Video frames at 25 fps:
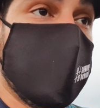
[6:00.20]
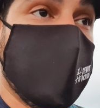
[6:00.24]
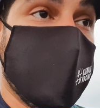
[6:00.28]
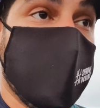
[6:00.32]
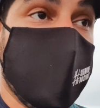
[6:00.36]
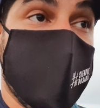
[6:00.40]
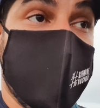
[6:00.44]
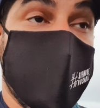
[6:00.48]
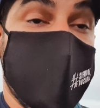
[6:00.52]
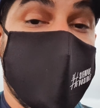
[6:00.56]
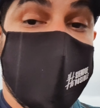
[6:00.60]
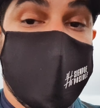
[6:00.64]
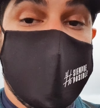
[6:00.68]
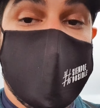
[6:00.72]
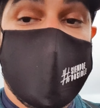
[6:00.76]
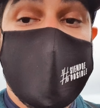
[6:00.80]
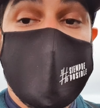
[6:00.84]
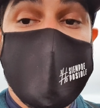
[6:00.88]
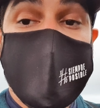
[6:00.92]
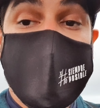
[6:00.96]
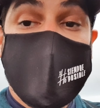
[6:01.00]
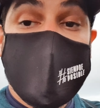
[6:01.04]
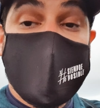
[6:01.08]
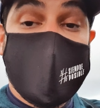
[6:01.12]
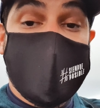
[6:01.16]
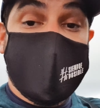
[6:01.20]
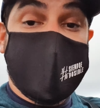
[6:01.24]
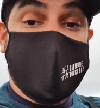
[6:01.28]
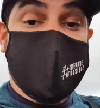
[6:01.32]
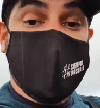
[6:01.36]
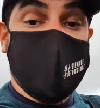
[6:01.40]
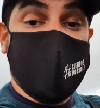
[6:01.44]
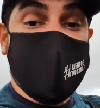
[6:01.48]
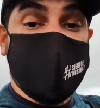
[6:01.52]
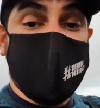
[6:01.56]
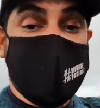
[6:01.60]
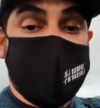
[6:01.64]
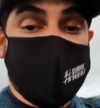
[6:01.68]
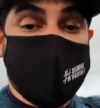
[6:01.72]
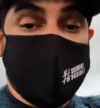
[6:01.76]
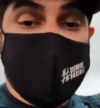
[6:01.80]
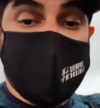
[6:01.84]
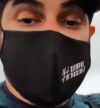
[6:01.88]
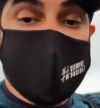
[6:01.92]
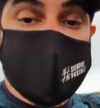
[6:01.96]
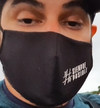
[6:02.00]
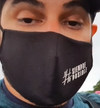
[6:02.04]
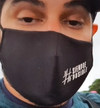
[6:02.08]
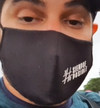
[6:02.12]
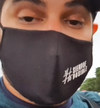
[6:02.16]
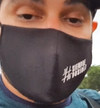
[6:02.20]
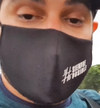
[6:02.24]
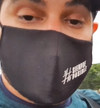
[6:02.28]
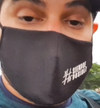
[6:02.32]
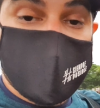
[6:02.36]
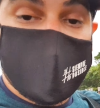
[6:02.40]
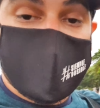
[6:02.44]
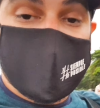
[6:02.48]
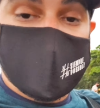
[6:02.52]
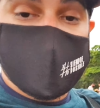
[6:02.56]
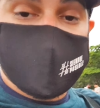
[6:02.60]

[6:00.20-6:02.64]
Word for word: no lo logré. Aquí viene una amiguita tortuga